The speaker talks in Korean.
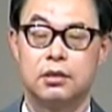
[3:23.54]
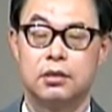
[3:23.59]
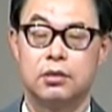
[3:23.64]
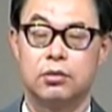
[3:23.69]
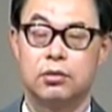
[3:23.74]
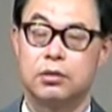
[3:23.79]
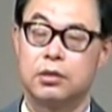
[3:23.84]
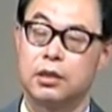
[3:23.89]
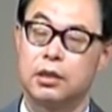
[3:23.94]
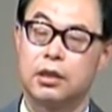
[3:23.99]

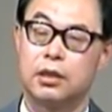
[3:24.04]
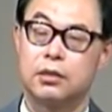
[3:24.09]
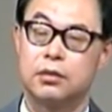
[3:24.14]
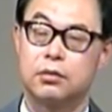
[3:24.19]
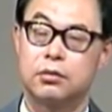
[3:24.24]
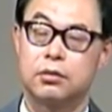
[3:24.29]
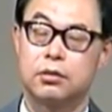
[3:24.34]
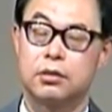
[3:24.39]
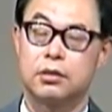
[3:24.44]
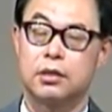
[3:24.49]
오늘 세
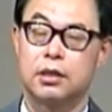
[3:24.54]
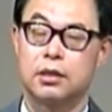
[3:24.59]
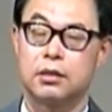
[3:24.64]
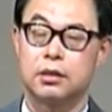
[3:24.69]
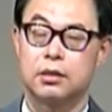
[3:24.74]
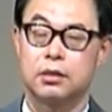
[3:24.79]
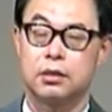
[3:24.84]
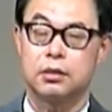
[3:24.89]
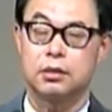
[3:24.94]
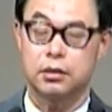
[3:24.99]
가지로
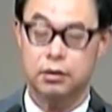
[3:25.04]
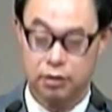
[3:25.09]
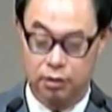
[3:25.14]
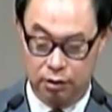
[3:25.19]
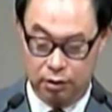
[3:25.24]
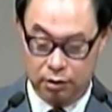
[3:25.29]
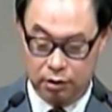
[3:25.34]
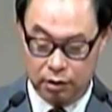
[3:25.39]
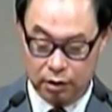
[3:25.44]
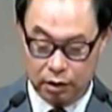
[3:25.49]
접근하겠는데
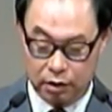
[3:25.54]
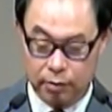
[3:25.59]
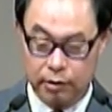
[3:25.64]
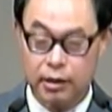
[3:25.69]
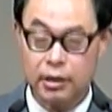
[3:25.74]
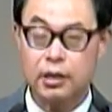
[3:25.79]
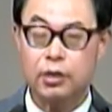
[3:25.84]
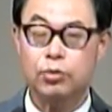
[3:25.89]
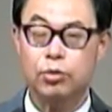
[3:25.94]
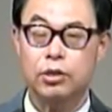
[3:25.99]
첫째는 자꾸만
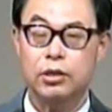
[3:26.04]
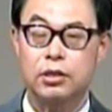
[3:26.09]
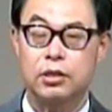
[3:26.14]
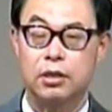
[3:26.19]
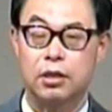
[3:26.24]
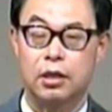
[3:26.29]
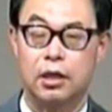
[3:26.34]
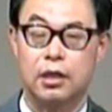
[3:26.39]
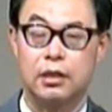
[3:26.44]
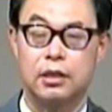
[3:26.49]
세상 속에
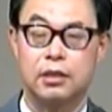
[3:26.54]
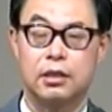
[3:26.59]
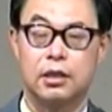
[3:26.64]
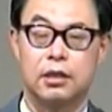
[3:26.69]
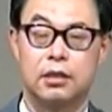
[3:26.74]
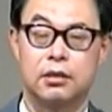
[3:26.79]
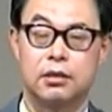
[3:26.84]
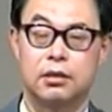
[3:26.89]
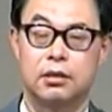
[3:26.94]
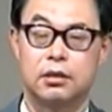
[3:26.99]
들어가야
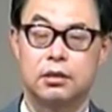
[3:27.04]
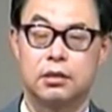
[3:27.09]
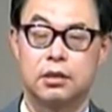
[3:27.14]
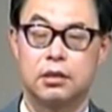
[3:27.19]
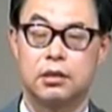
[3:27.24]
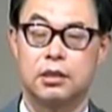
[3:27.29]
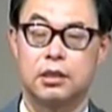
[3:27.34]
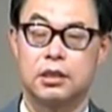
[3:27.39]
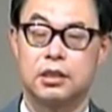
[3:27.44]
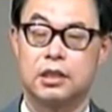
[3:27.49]
된다는 거예요.
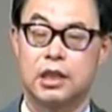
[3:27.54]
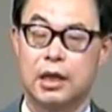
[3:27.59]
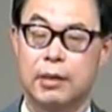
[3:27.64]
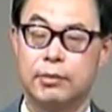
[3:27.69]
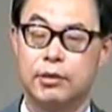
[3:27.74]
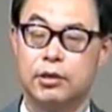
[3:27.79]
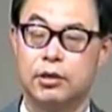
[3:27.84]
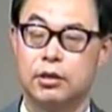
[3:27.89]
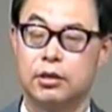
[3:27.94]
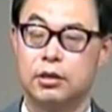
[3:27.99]
첫째는
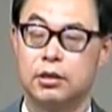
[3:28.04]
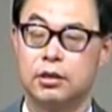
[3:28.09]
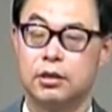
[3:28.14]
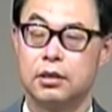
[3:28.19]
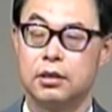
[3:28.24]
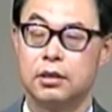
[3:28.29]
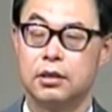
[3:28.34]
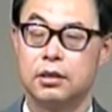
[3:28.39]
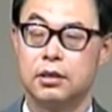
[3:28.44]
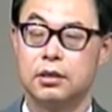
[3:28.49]
참여.
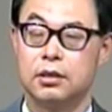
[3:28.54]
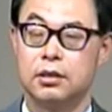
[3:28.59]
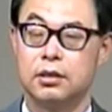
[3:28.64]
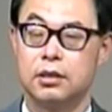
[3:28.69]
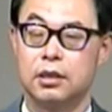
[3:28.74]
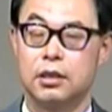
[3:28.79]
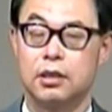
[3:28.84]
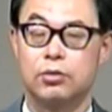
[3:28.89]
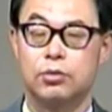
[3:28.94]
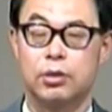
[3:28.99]

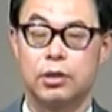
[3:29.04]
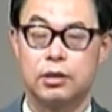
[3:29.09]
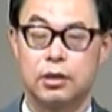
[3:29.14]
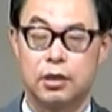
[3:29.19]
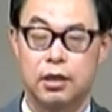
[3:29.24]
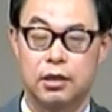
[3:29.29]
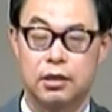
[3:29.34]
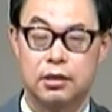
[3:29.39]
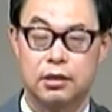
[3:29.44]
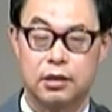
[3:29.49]
세상 속에
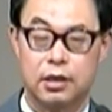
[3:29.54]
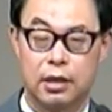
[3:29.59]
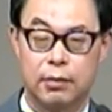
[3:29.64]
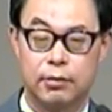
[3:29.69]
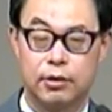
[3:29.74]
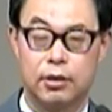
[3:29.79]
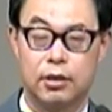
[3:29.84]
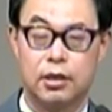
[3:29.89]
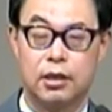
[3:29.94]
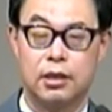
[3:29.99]
들어가는
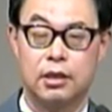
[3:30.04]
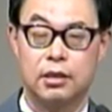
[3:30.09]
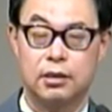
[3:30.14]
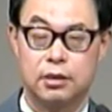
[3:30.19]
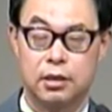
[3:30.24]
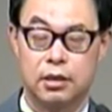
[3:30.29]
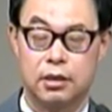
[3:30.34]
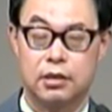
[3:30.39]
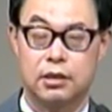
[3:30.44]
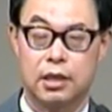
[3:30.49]
참여가
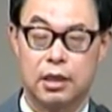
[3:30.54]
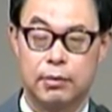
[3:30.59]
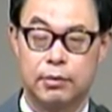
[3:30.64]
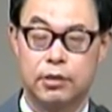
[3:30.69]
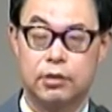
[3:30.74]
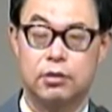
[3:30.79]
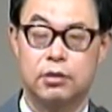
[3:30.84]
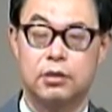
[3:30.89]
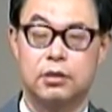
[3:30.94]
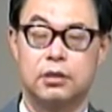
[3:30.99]
있어야 돼. 참여
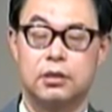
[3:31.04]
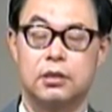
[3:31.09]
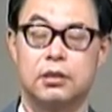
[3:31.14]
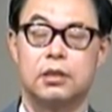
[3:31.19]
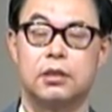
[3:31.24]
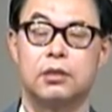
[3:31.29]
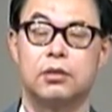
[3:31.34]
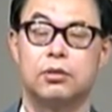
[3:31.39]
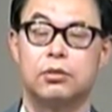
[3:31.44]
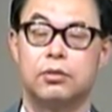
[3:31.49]
정신이
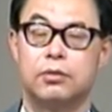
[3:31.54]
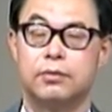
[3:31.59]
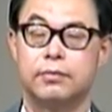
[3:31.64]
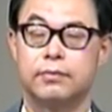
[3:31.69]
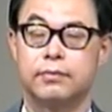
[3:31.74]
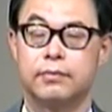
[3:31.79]
있어야 되고